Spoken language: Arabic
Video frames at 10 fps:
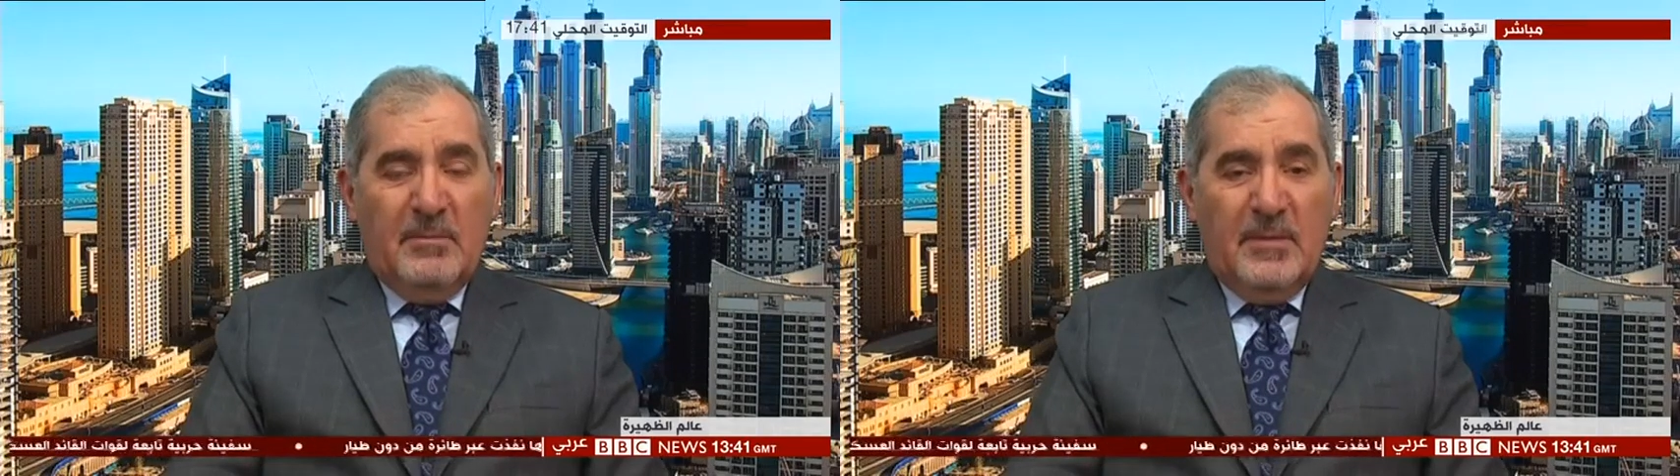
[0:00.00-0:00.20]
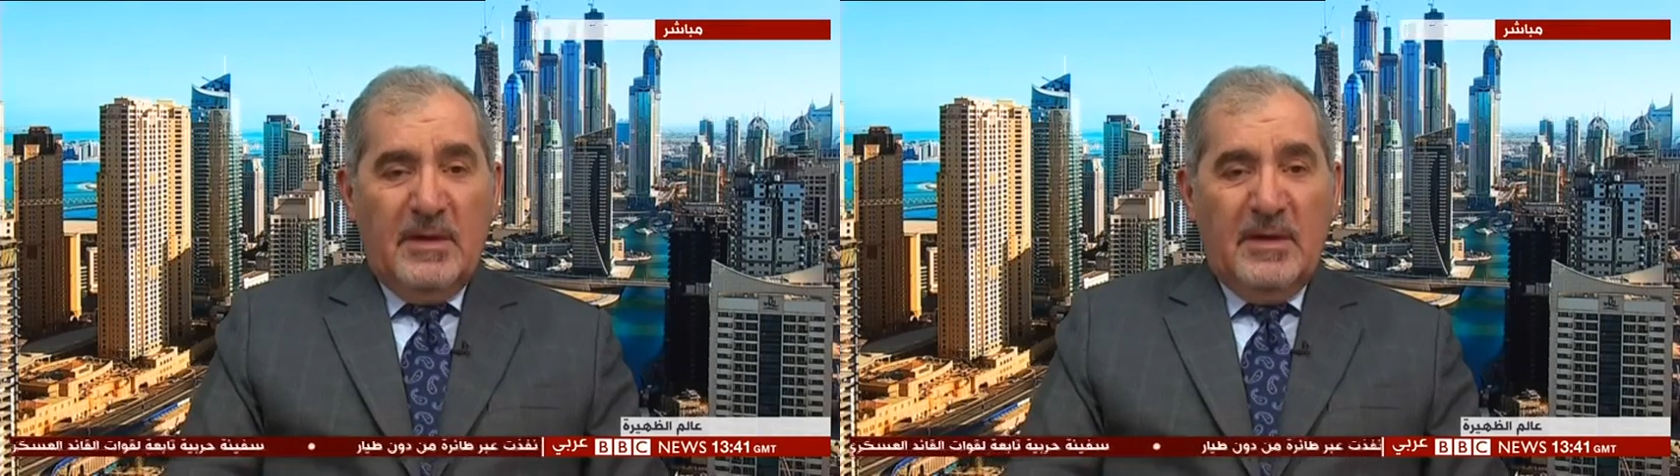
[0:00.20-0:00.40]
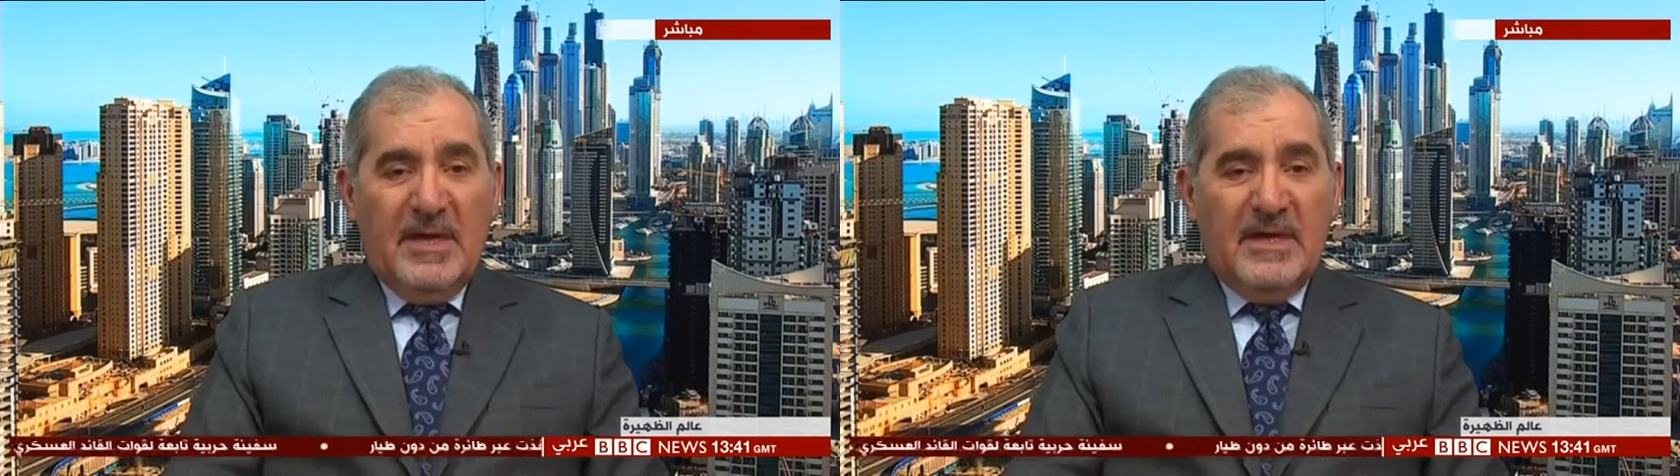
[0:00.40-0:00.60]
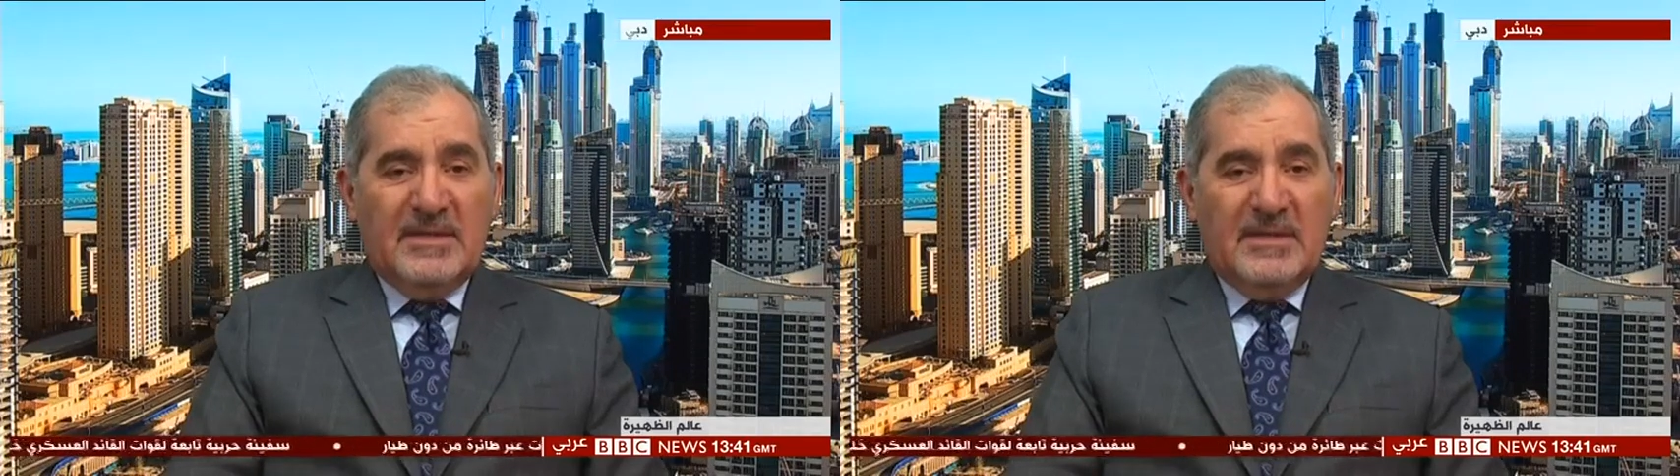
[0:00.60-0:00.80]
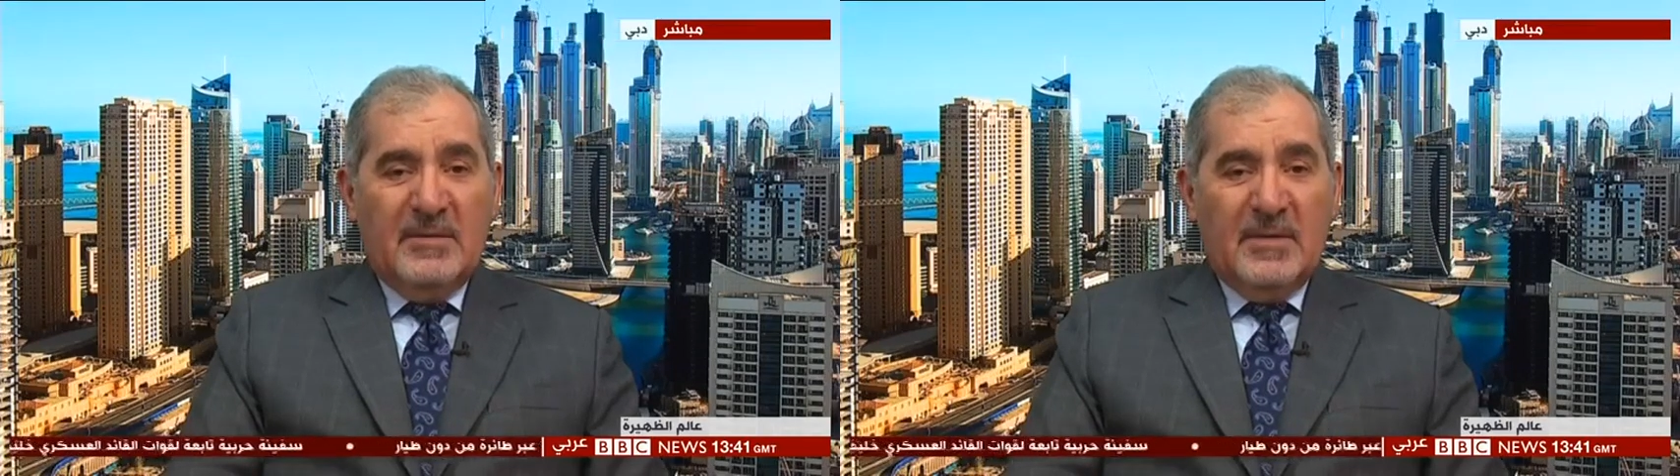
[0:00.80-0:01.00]

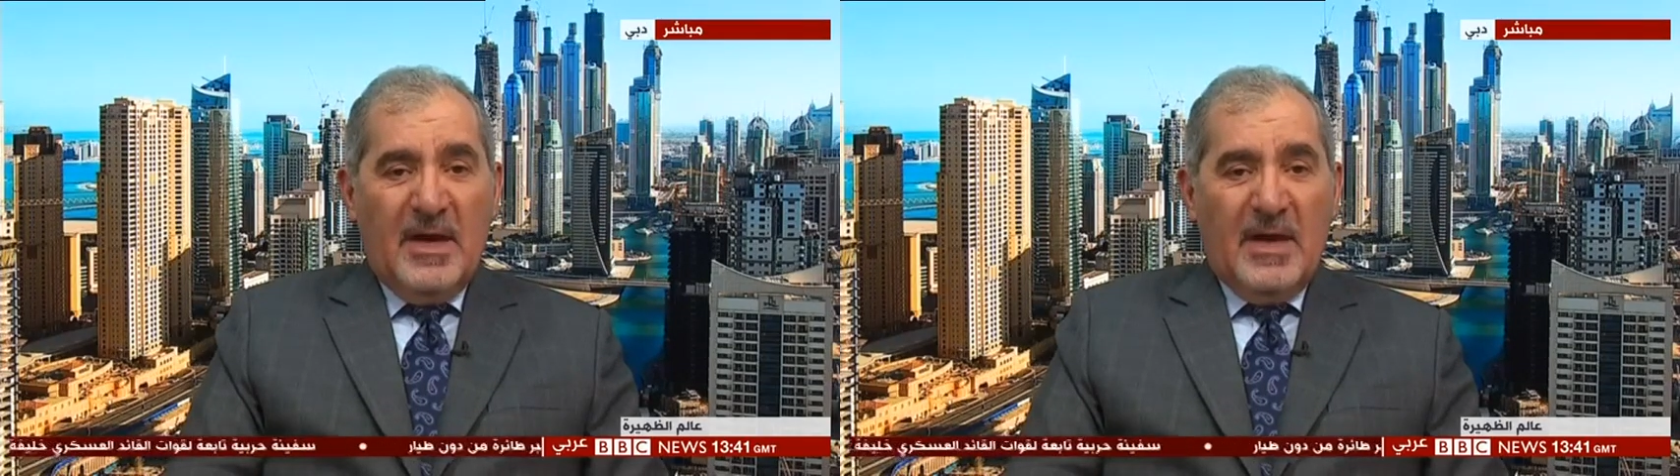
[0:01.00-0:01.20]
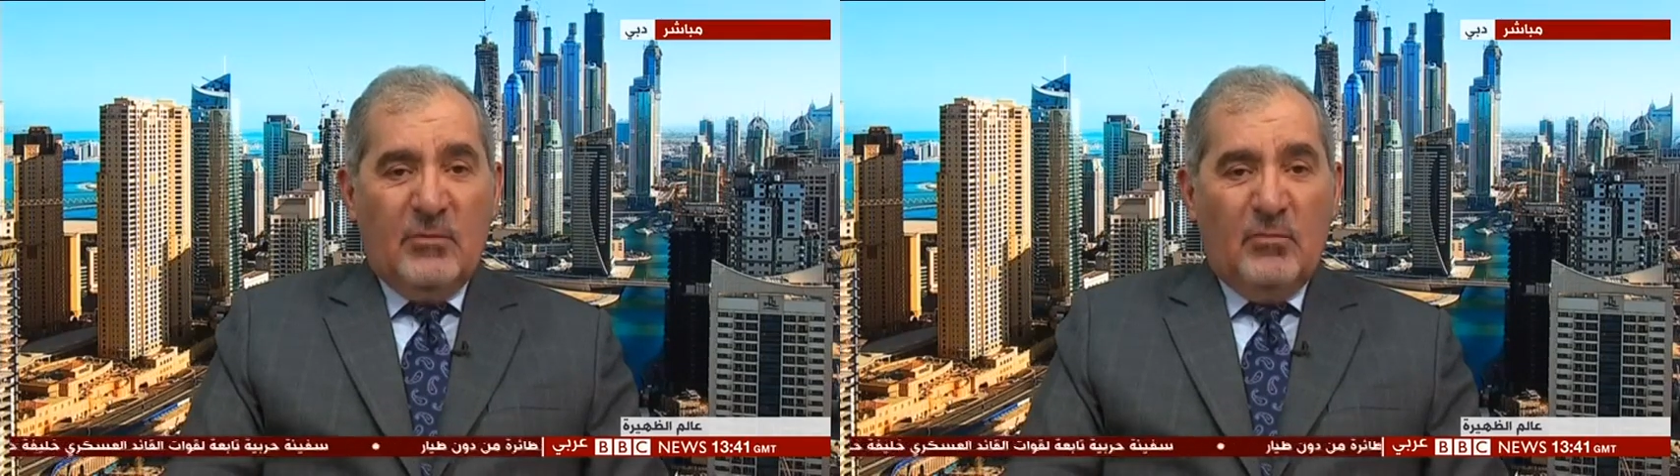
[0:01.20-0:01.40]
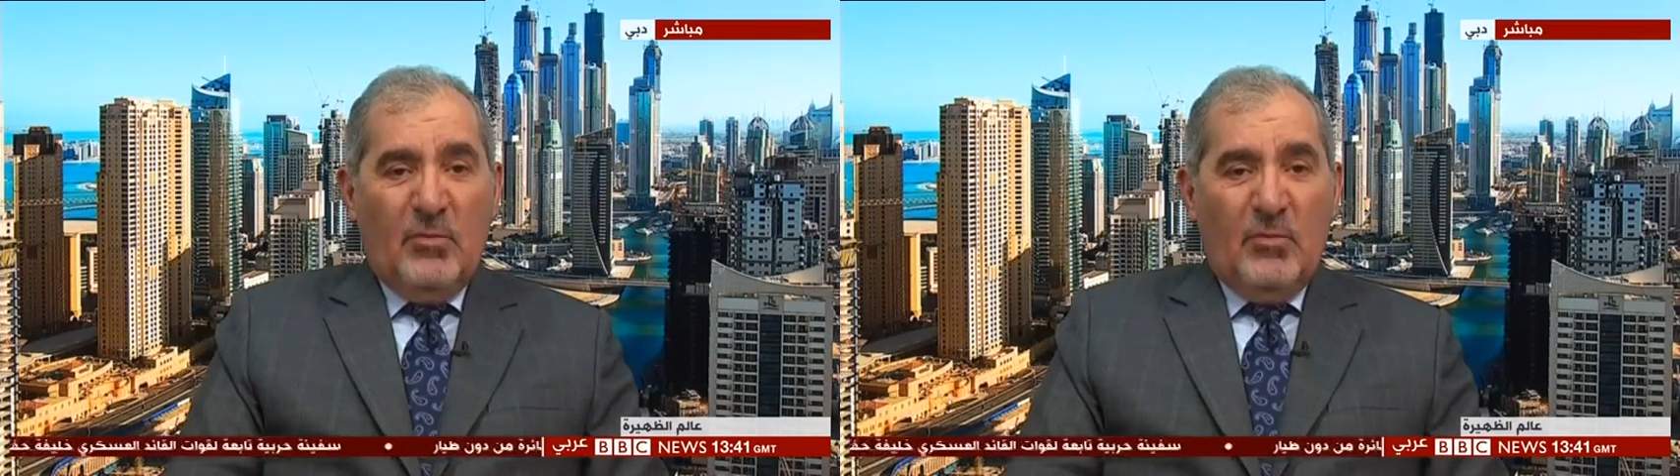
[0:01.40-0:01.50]
بالاستمرار